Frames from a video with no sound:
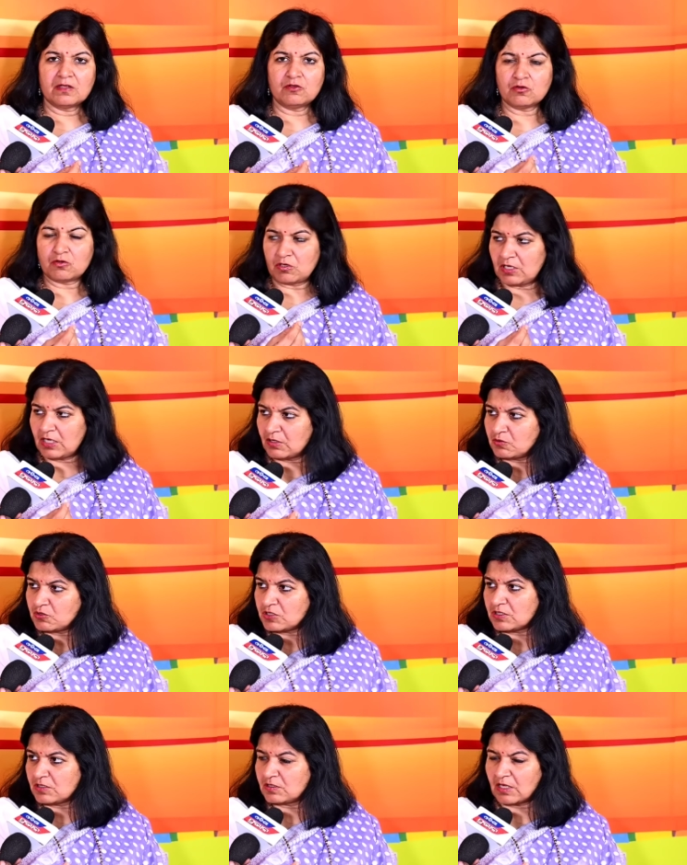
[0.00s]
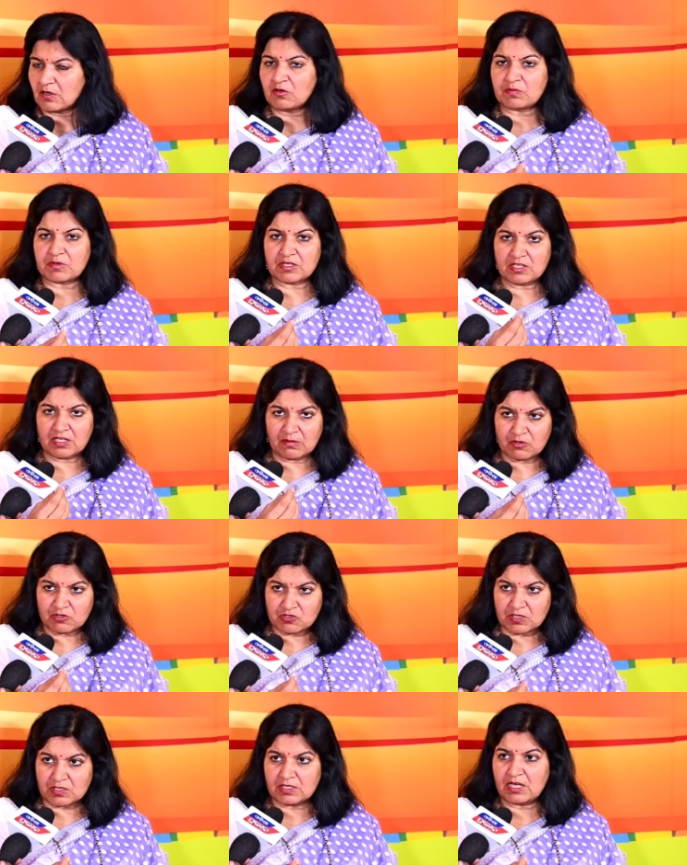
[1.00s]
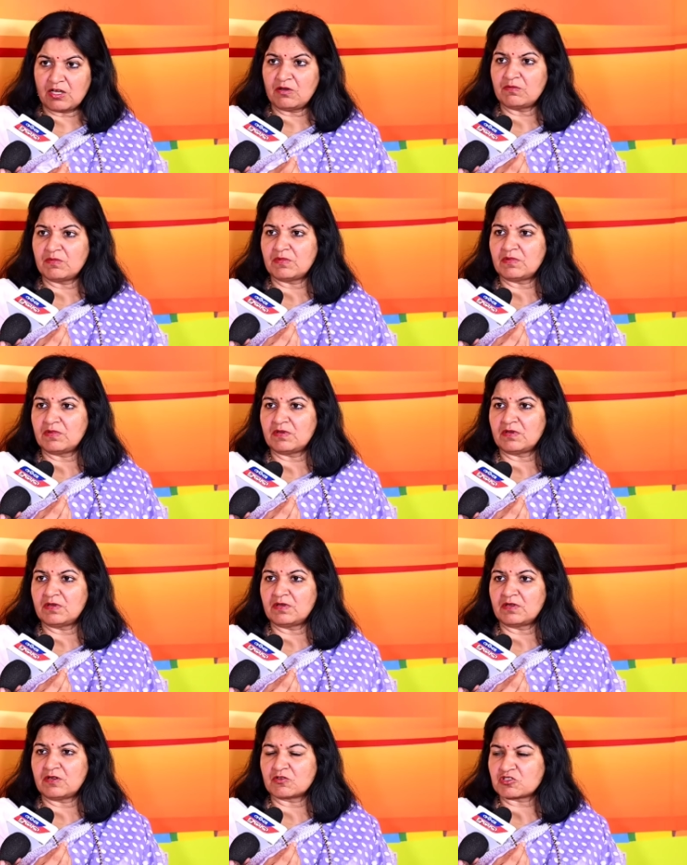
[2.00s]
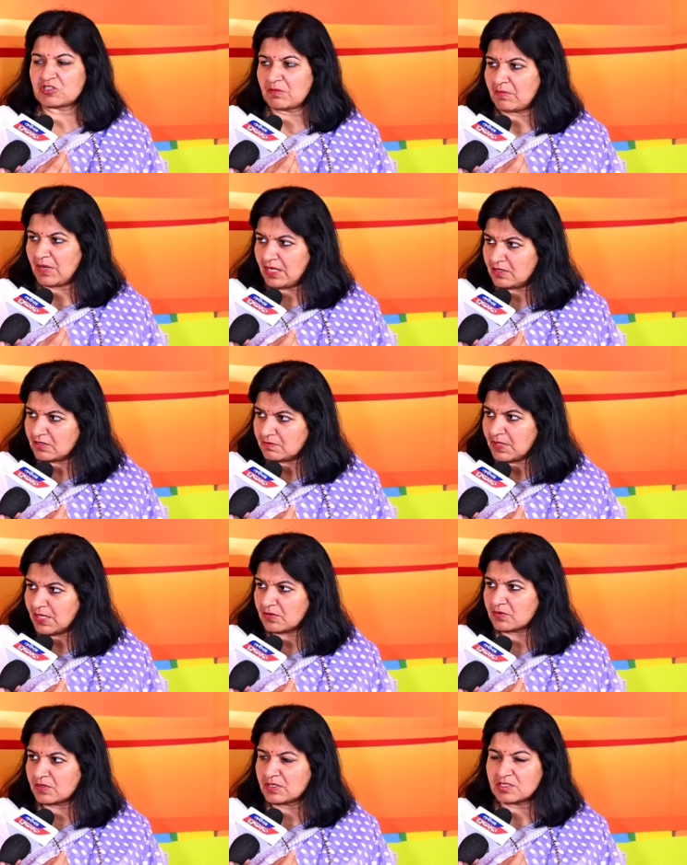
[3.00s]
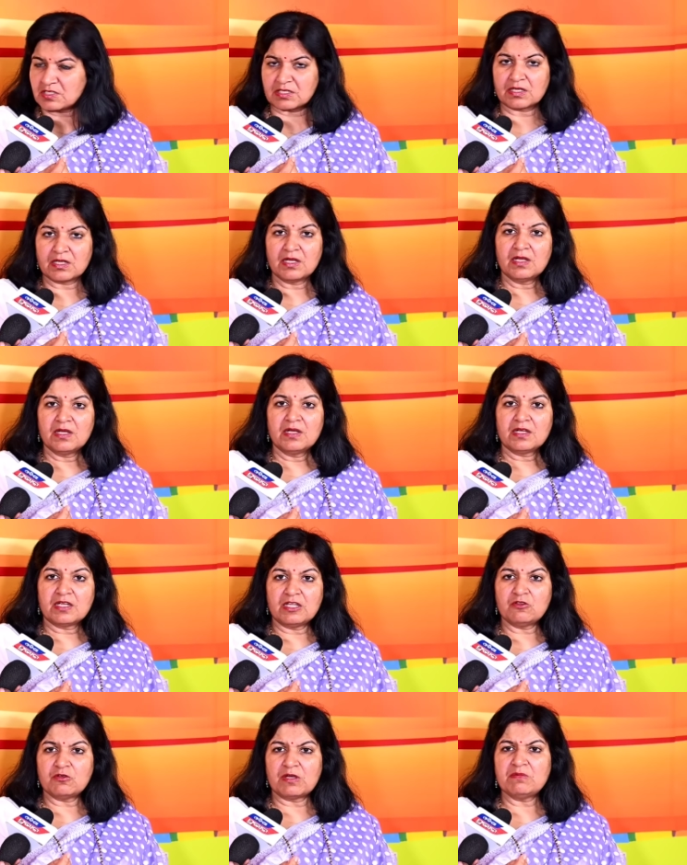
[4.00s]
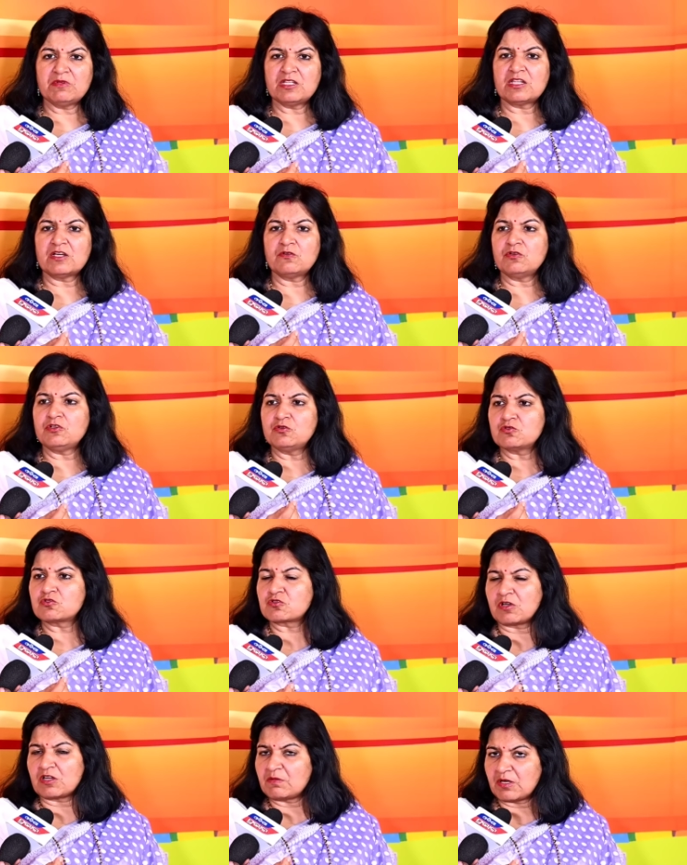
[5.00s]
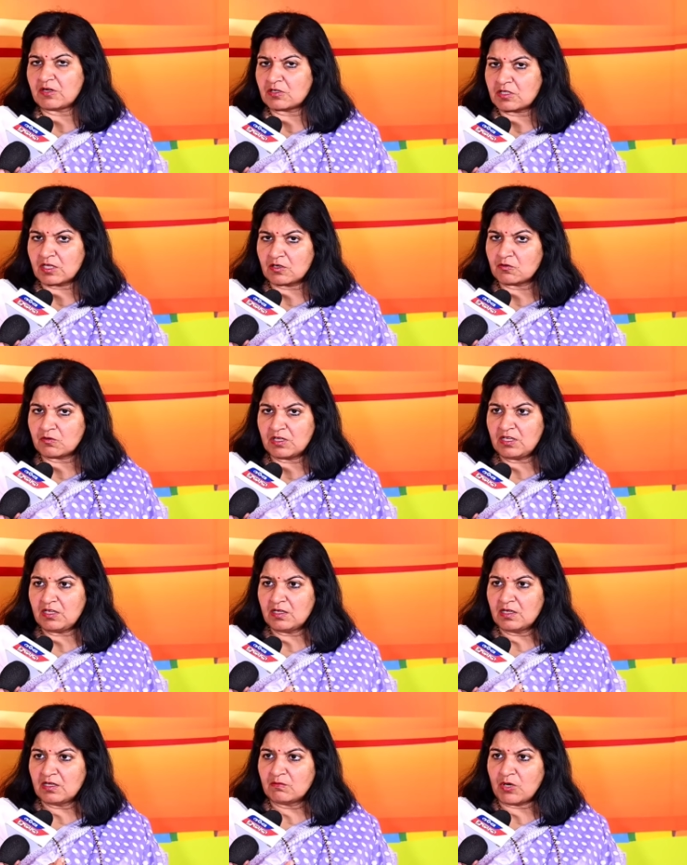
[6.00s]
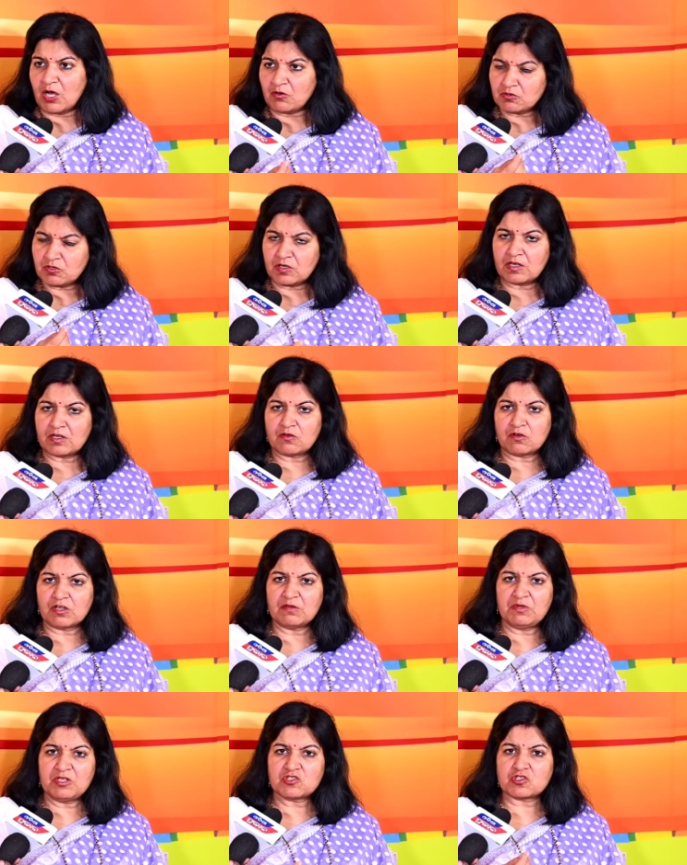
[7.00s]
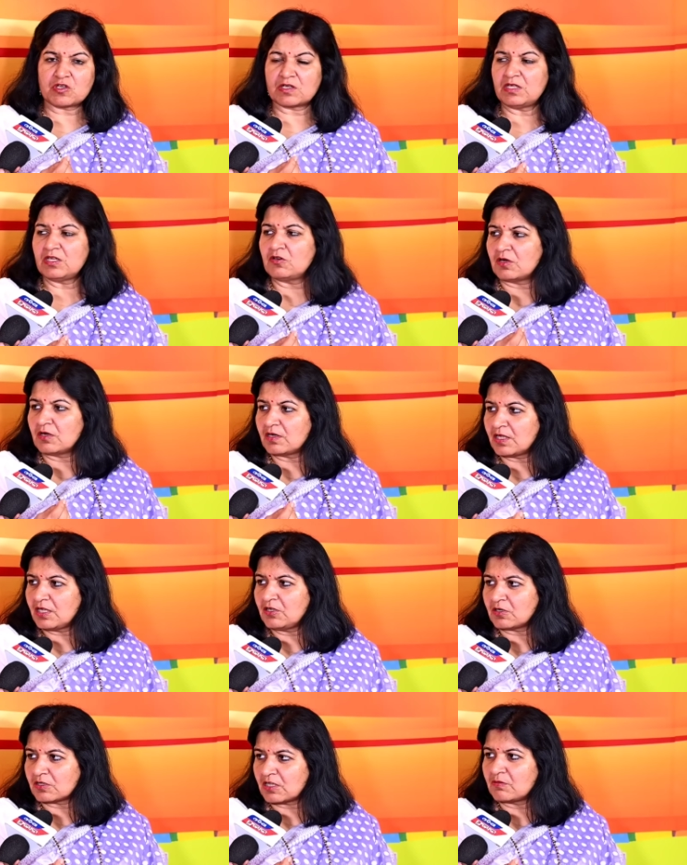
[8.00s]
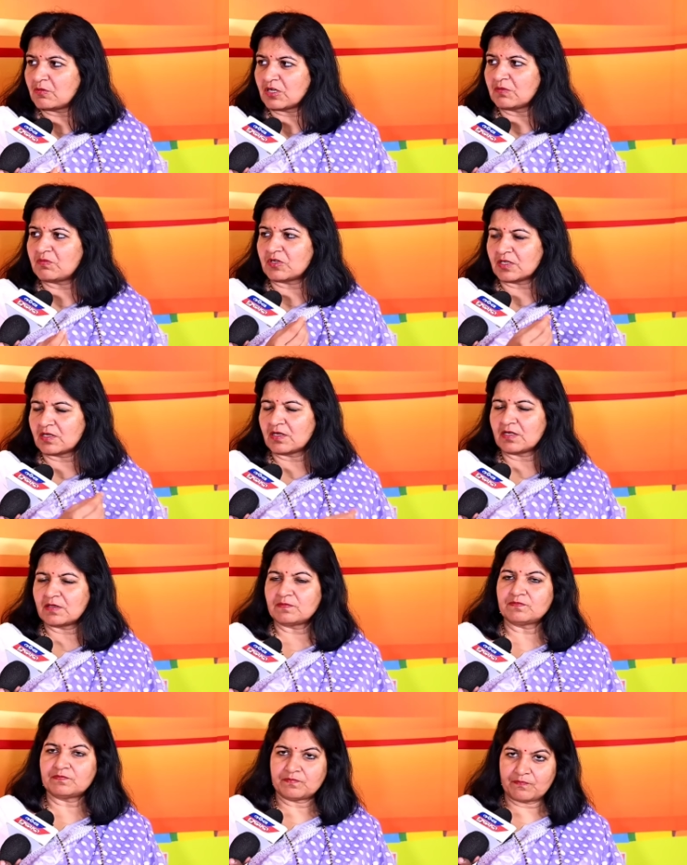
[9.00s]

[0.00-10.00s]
दुख लगुच प्रति आम श्रद्धा और सम्मान भाव रही किंतु एमती यूज करने कथा नुहे मुझे कह सखी कंडे कथा मन पड़गला